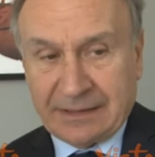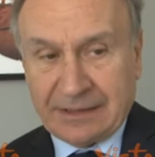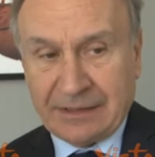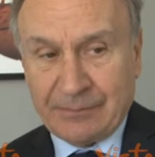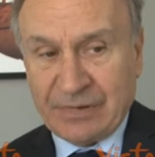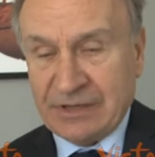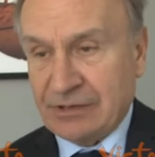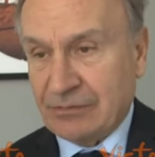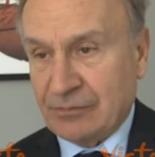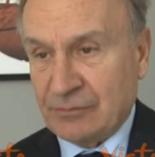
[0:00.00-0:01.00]
degli impegni
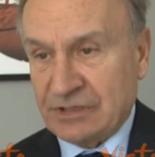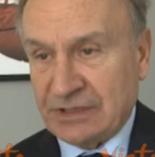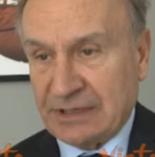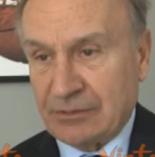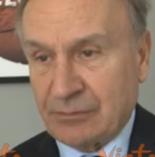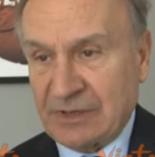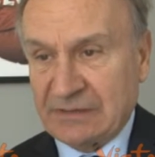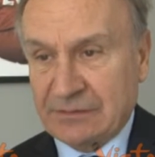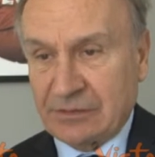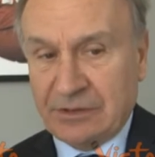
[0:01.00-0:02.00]
economici che hanno
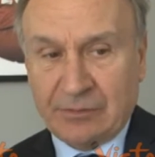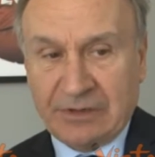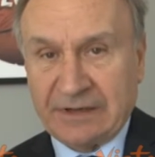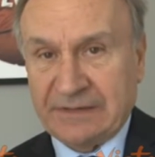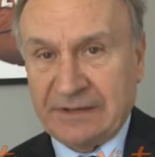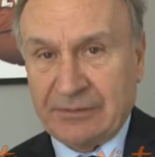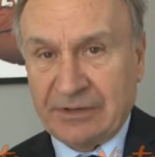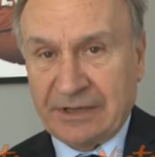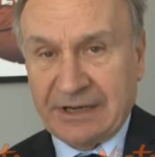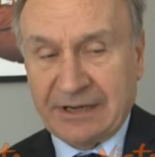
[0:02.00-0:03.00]
messo e di quelli che
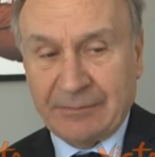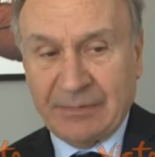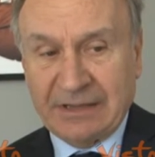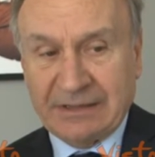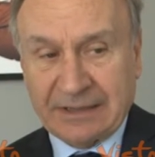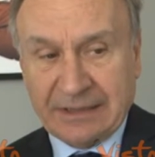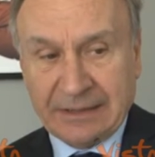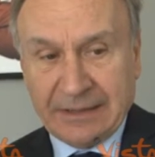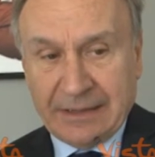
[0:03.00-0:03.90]
seguiteranno a mettere,